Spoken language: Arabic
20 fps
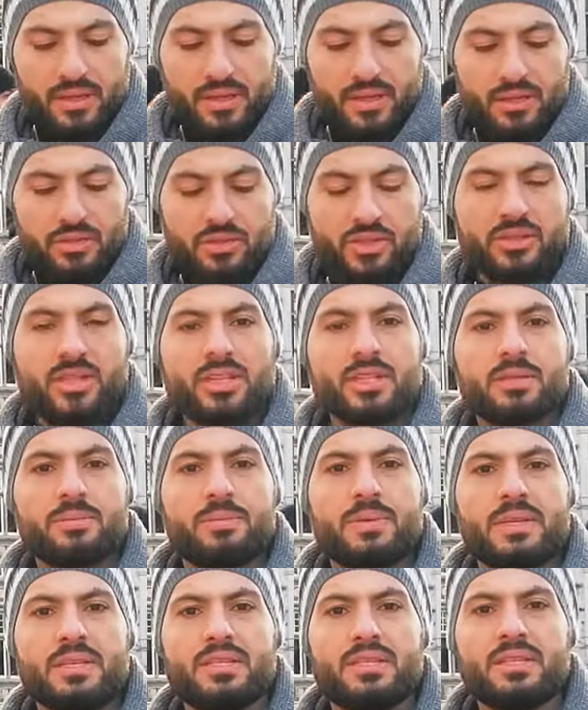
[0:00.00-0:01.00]
شتر
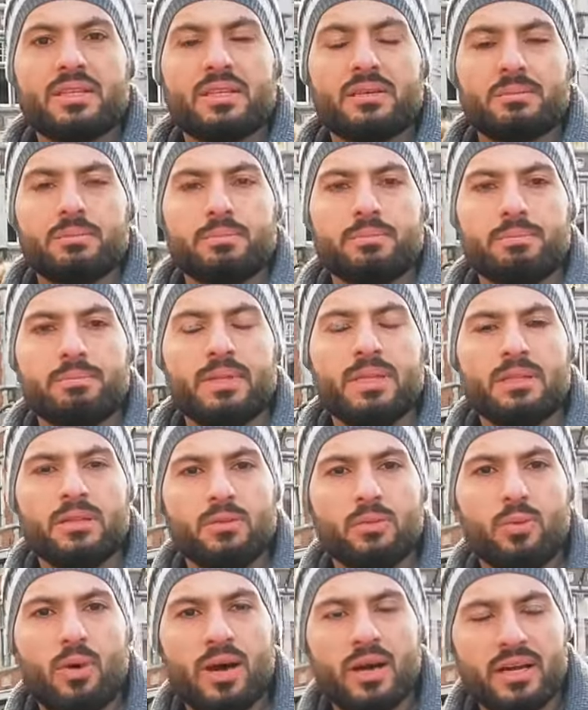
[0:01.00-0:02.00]
سبيد
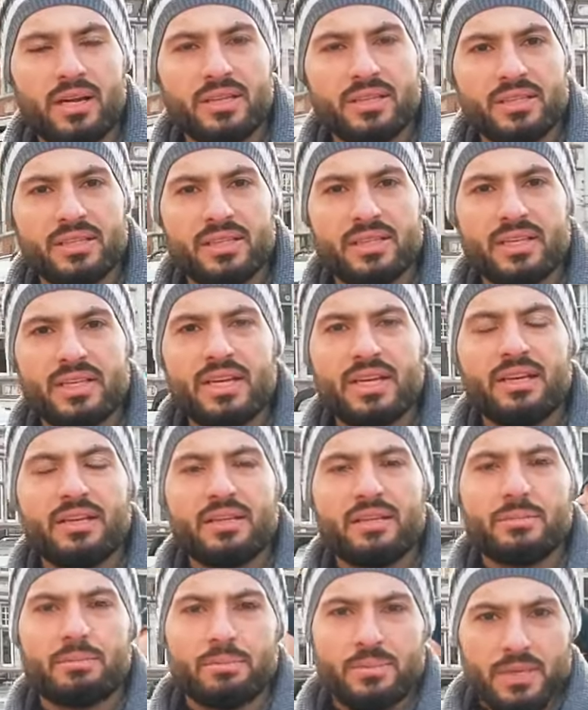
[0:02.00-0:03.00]
من واحد الى
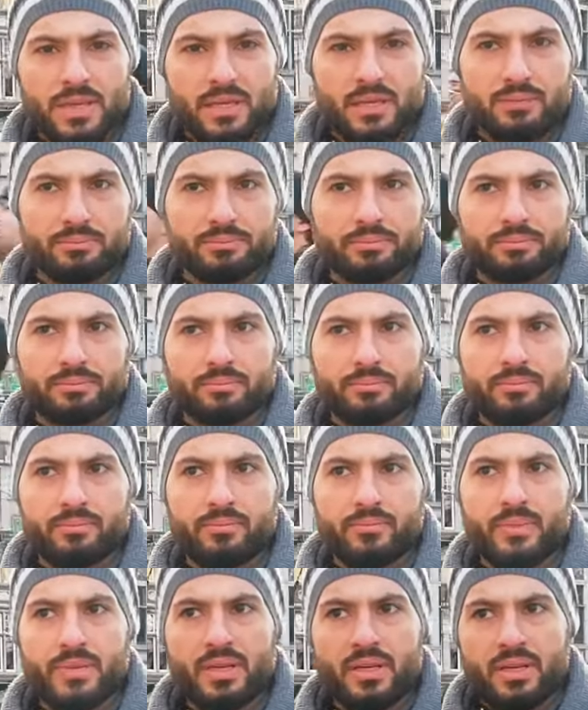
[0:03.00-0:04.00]
100
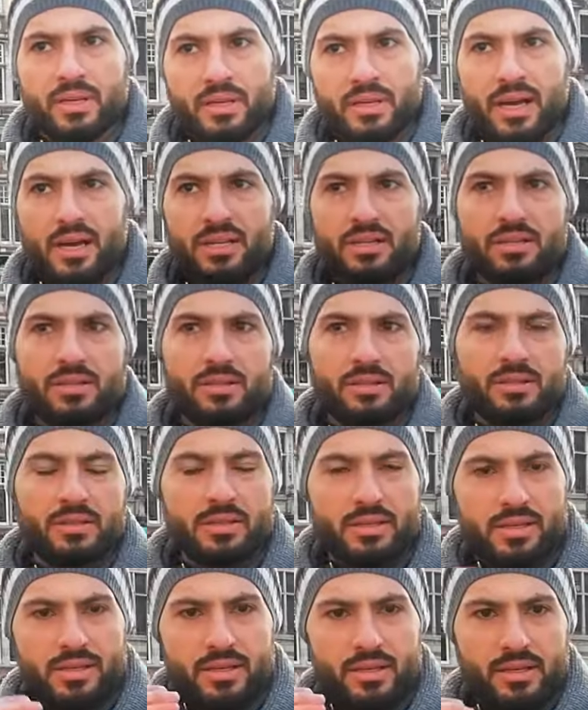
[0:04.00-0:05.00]
راح ن...
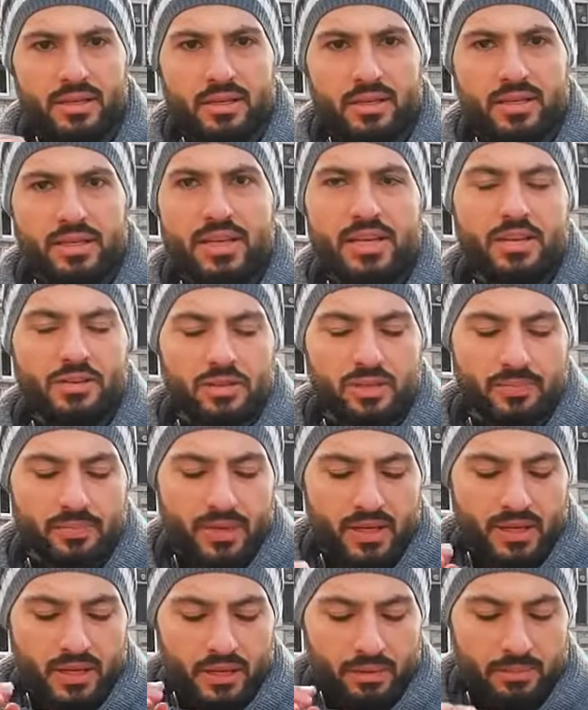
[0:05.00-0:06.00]
ليش؟
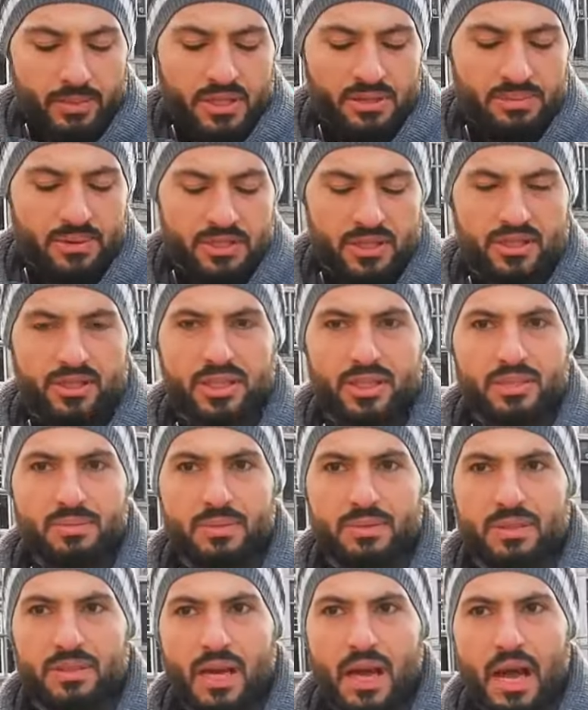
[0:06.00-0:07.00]
بالنسبه للشتر
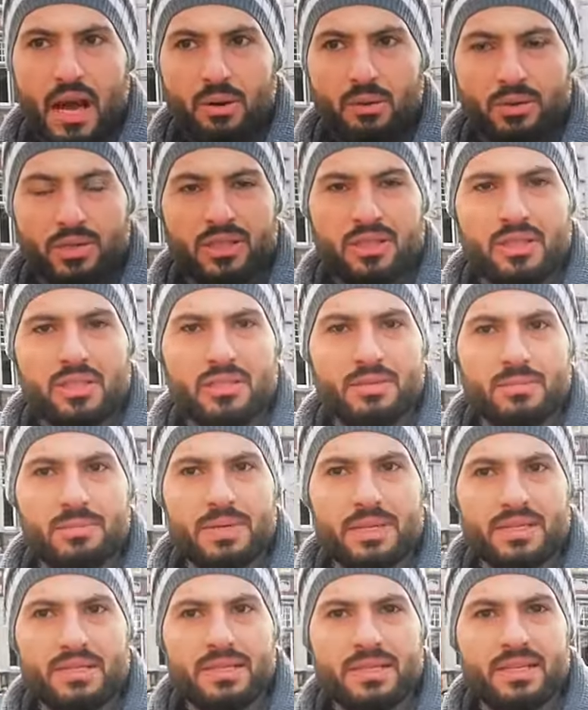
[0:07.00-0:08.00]
سبيد حاول شتر
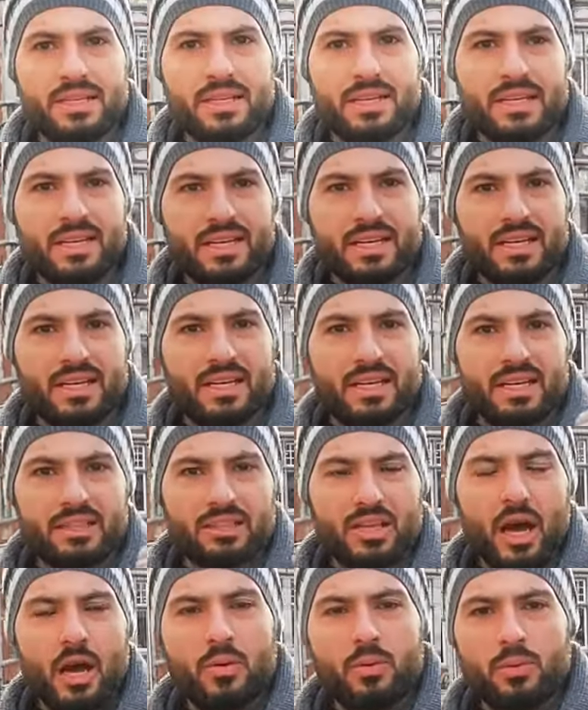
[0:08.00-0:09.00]
سبيد
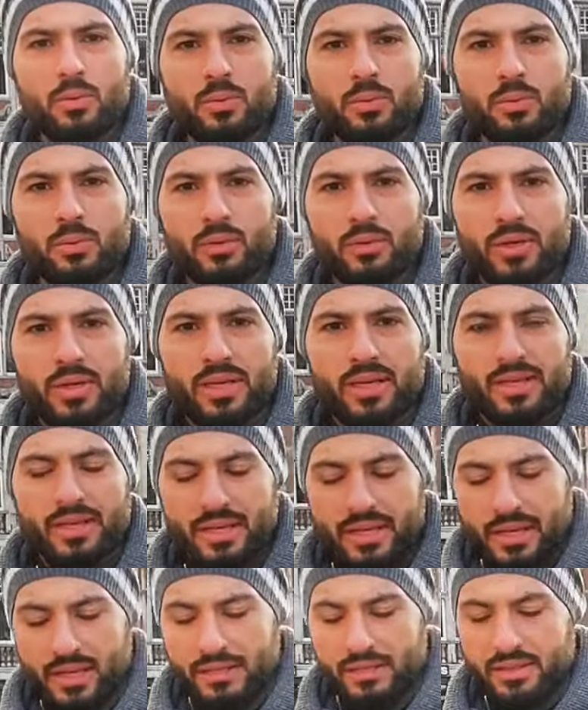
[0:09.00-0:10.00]
تقووه
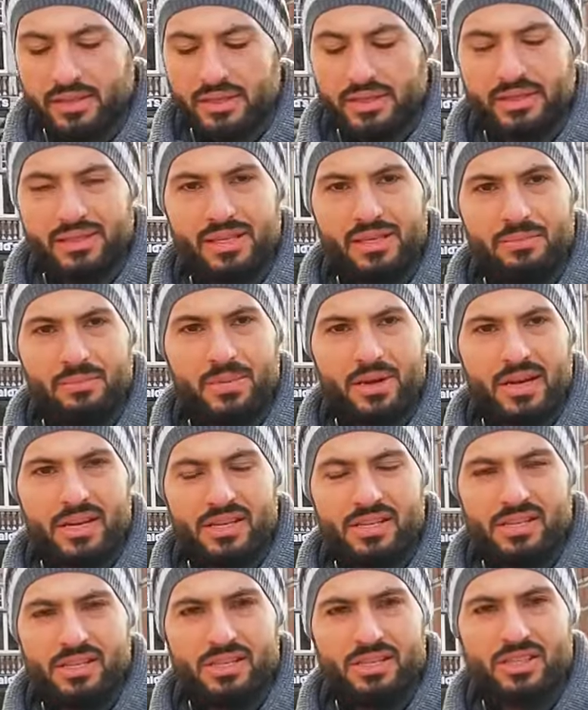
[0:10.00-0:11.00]
لان كل ما
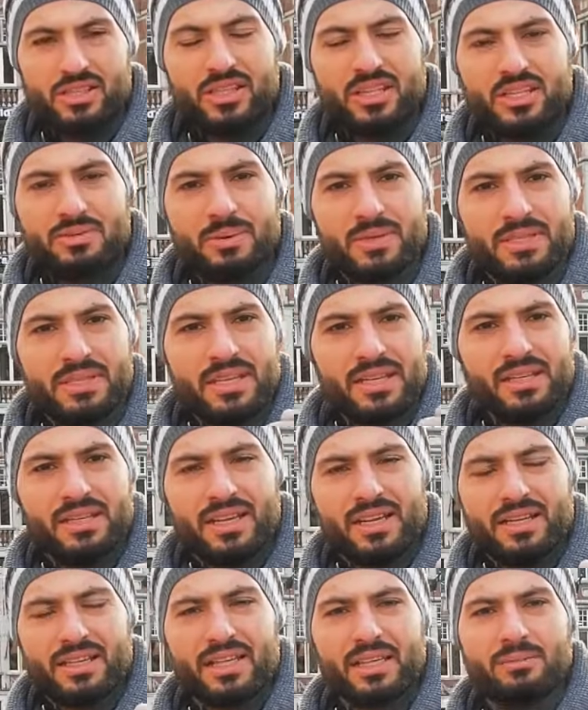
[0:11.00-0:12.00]
شتر سبيد
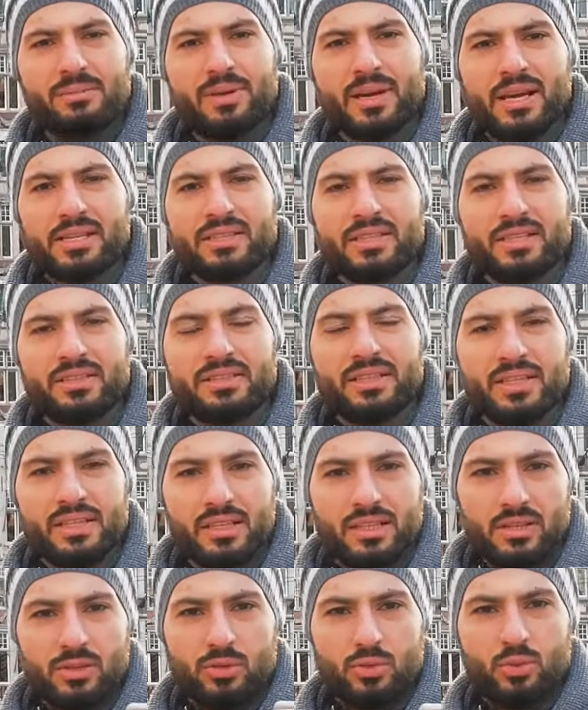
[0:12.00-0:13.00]
يعلى كل ما راح يصير عندك
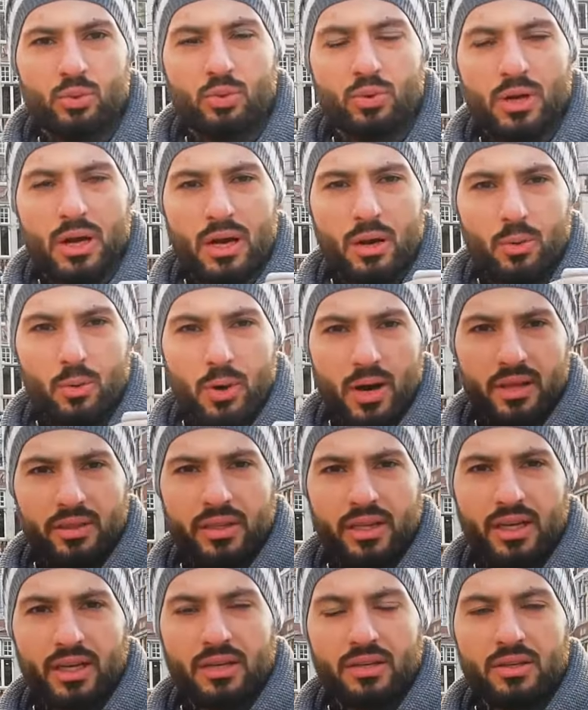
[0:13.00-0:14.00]
صوره
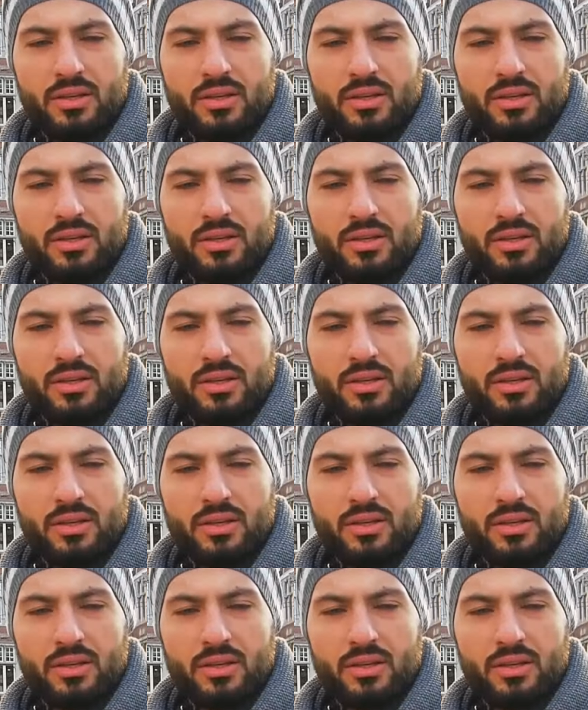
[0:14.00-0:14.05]
واضحه